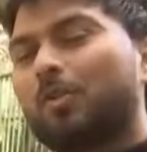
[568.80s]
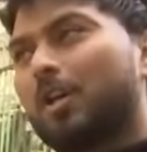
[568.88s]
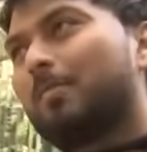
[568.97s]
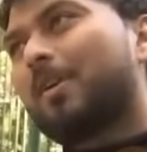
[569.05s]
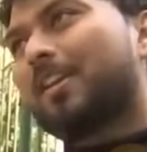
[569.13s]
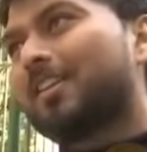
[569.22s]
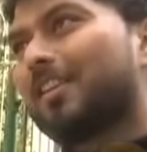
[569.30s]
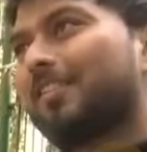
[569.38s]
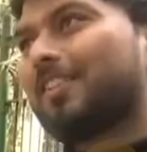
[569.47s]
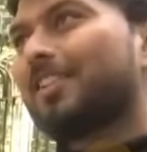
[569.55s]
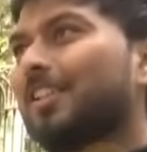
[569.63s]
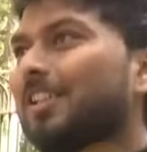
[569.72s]
குணா படத்தில்
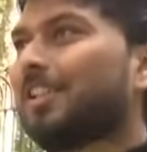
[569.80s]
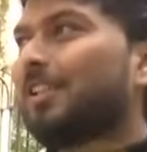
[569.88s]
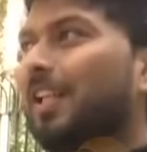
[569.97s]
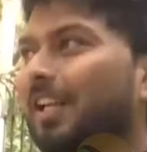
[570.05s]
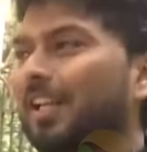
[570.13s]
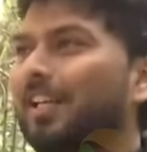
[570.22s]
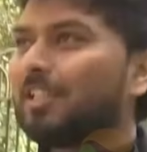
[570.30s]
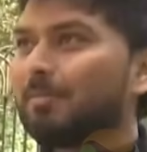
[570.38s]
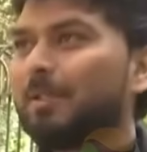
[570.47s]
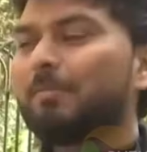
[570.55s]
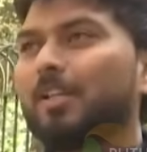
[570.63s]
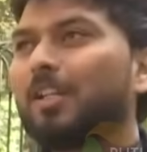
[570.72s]
வந்து நிறைய
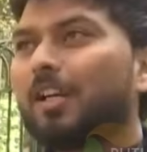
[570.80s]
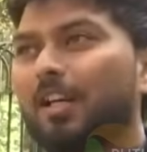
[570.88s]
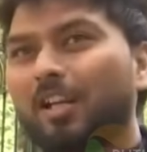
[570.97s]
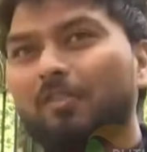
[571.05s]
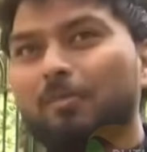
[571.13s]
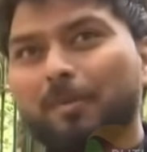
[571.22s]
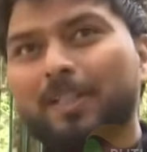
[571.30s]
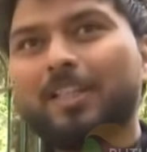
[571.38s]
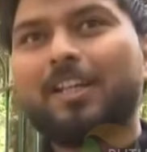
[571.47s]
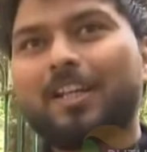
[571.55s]
எக்ஸ்பிளைன் பண்ணியிருந்தாங்க லவ் பற்றி